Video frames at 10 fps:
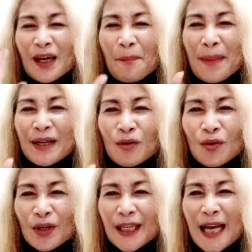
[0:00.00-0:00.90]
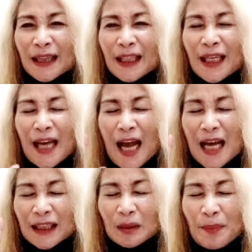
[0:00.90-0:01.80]
panoorin natin
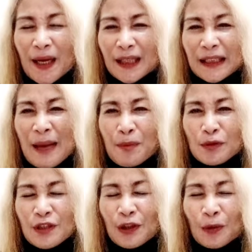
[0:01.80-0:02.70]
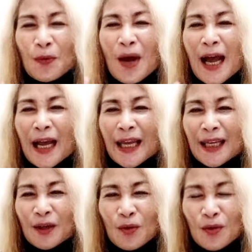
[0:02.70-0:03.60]
at pagkatapos nito ay
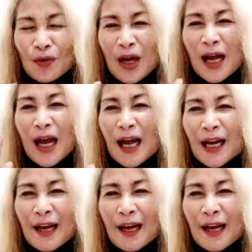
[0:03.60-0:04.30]
kung uh,